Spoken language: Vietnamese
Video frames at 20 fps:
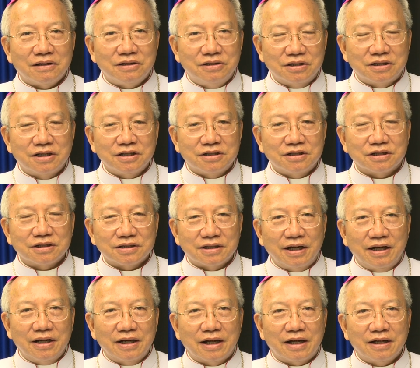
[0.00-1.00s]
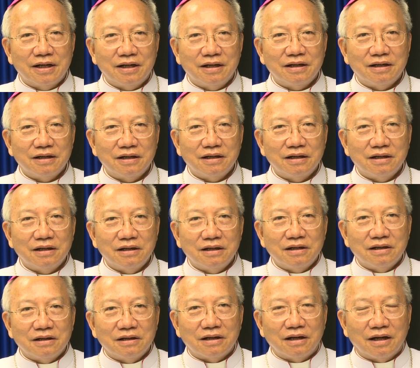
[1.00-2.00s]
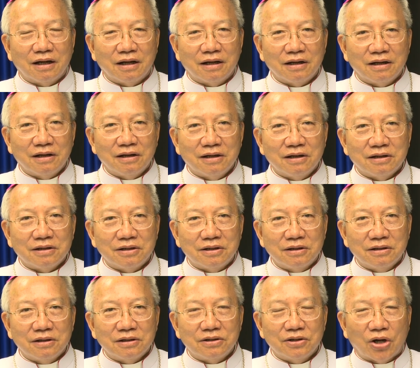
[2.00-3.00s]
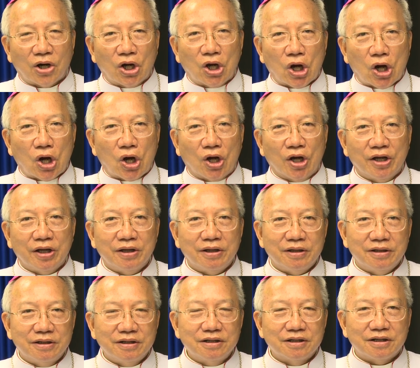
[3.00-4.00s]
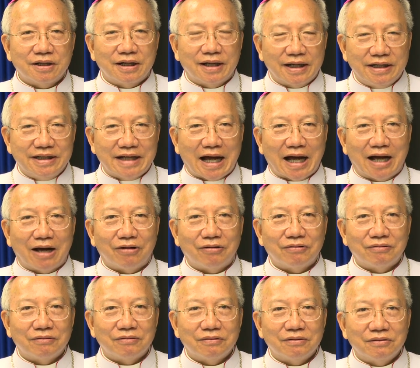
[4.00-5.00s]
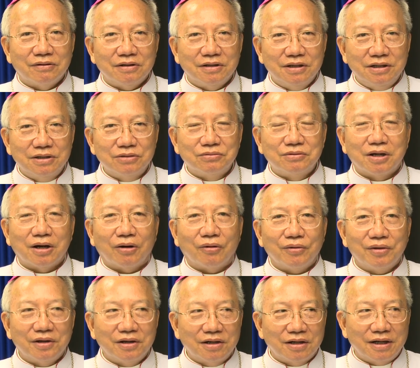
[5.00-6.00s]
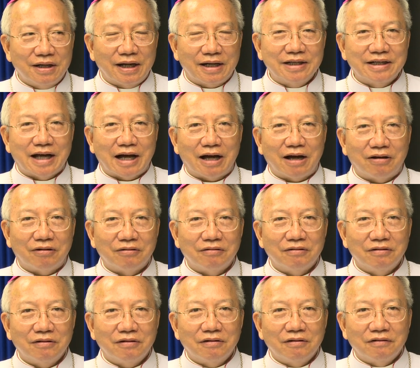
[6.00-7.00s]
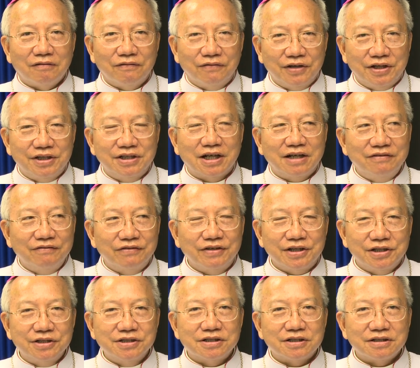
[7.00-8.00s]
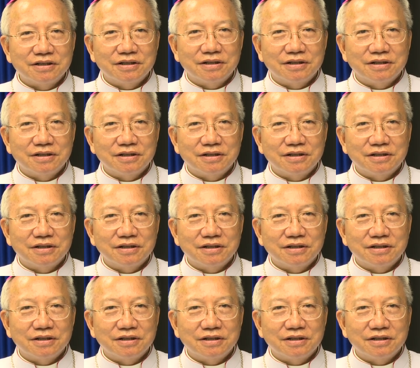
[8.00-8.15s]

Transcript: trước cái thực tế này à, đòi hỏi những người lãnh đạo yêu cầu những người lãnh đạo vì dân vì nước